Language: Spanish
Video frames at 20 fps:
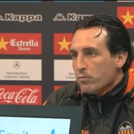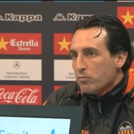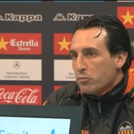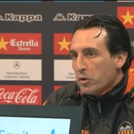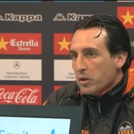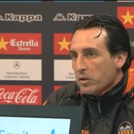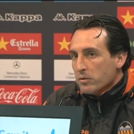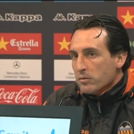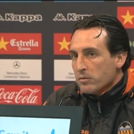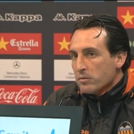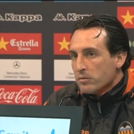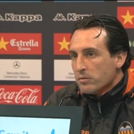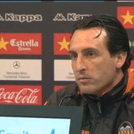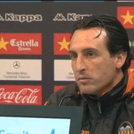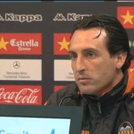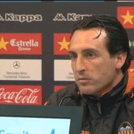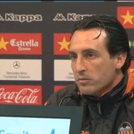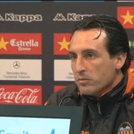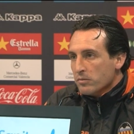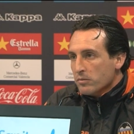Bueno,
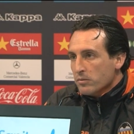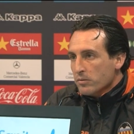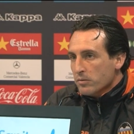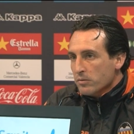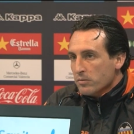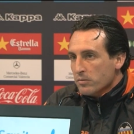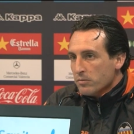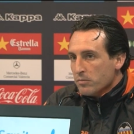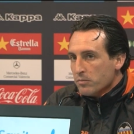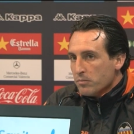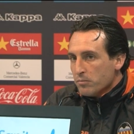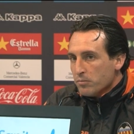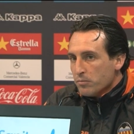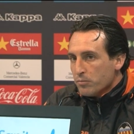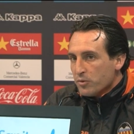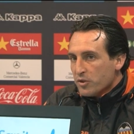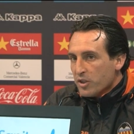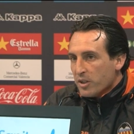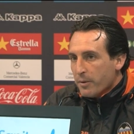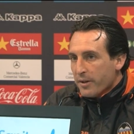mm,
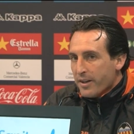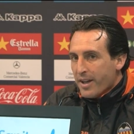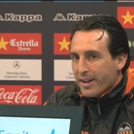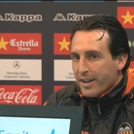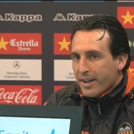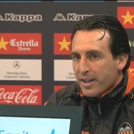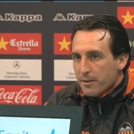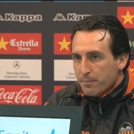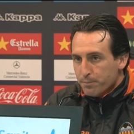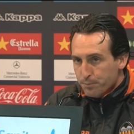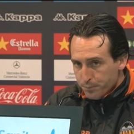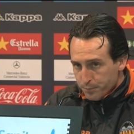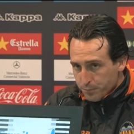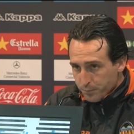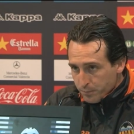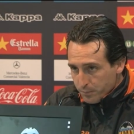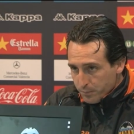sí, es verdad que